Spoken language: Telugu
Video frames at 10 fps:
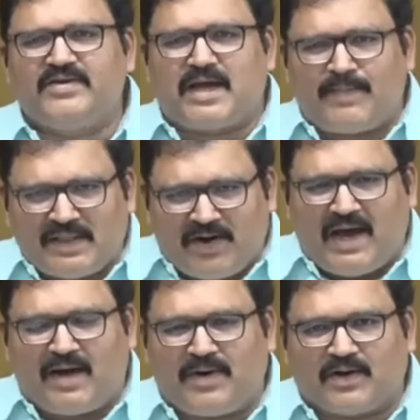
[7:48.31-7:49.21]
ఏమి
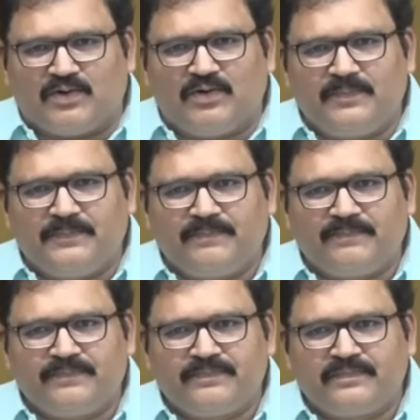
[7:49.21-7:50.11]
సంబంధం ఆయా మాకు
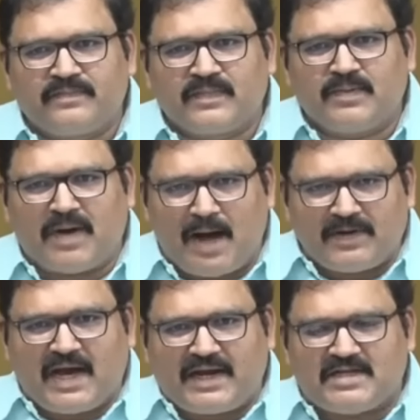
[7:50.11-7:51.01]

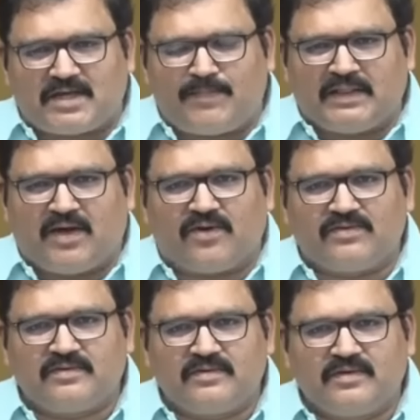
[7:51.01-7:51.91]
బాబు గారికి ఏం
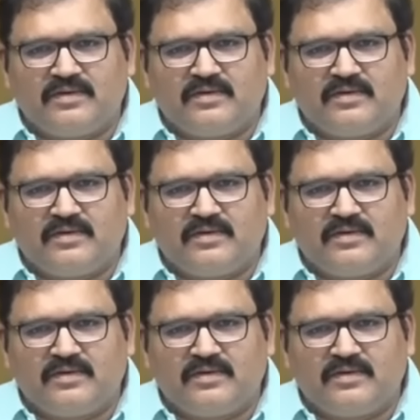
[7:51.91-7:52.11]
సంబంధం